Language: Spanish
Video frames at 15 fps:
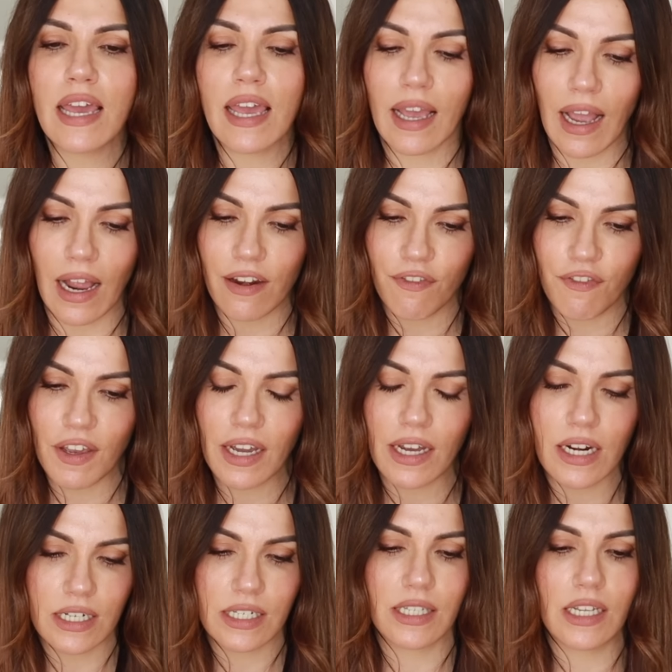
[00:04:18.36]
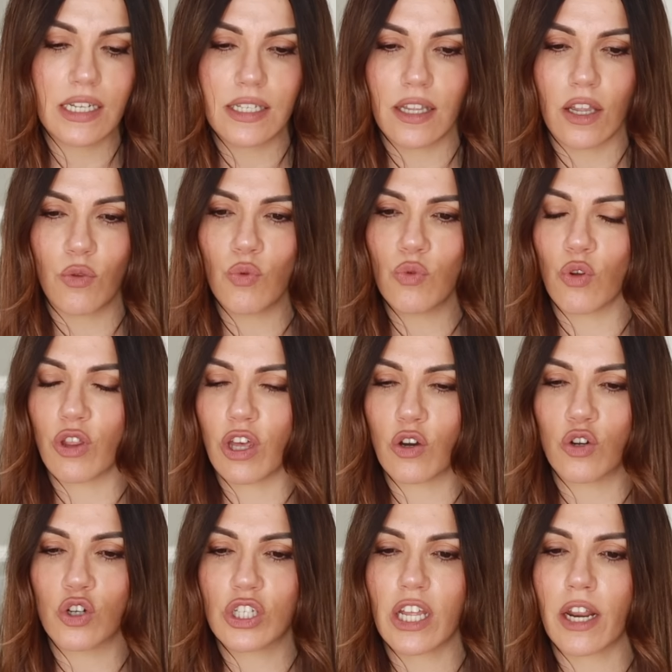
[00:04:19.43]
y califican a este instituto de
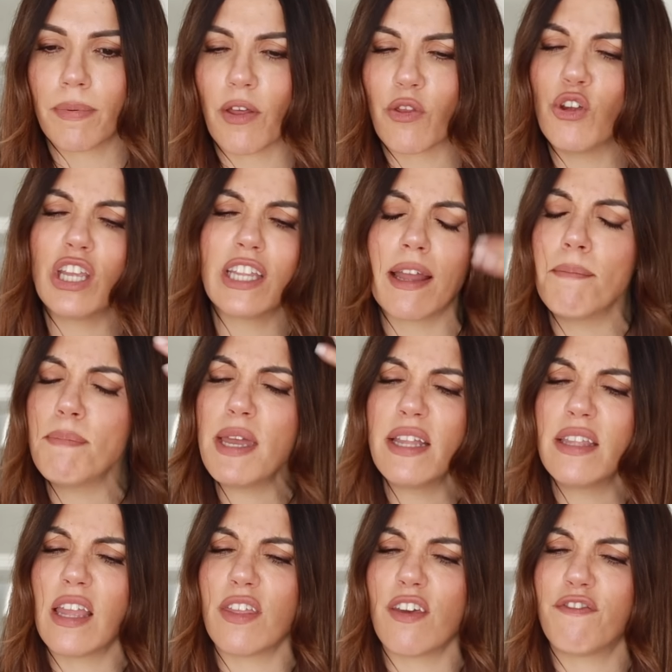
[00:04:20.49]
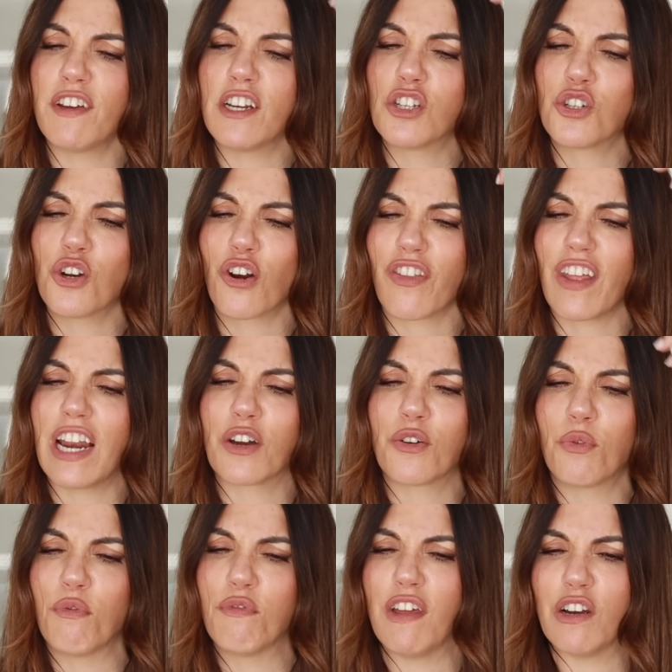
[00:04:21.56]
conservador y también de defensor de la
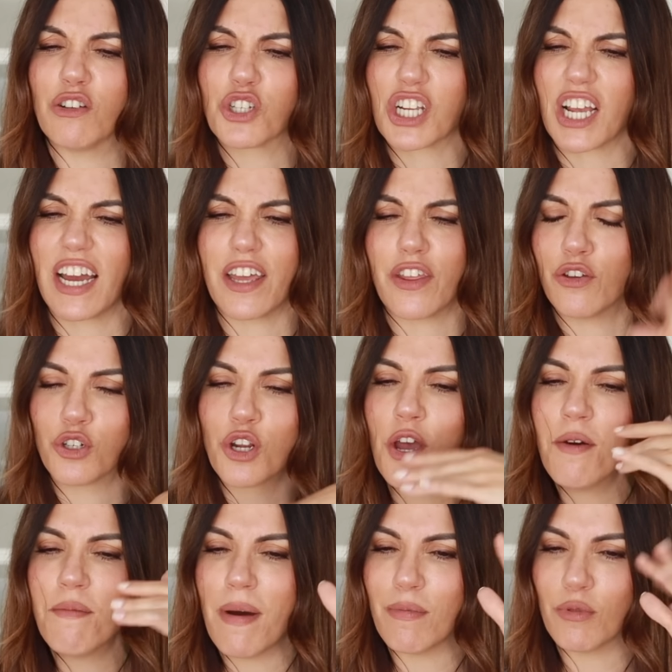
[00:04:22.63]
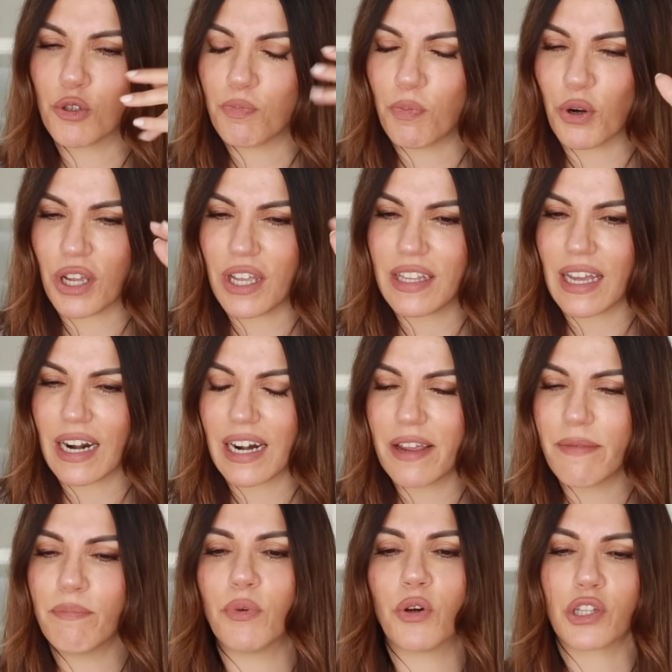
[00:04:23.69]
Cruz de los Caídos. Vamos, por quitarle
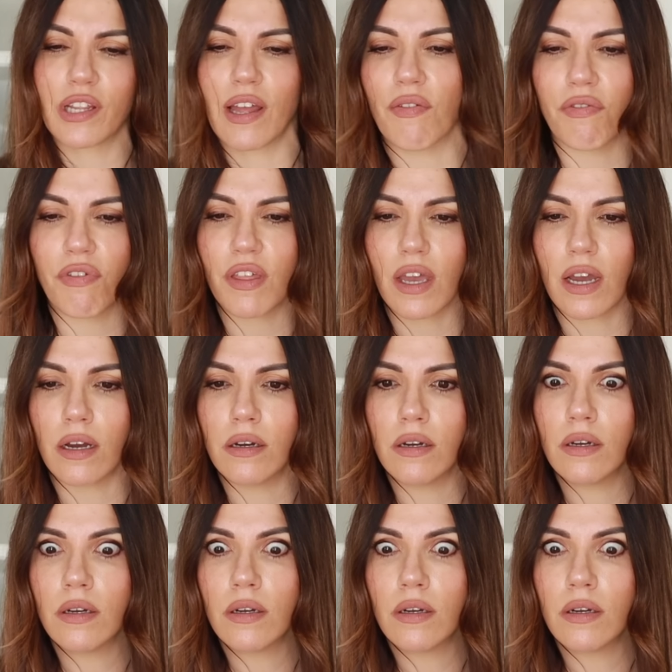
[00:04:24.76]
importancia.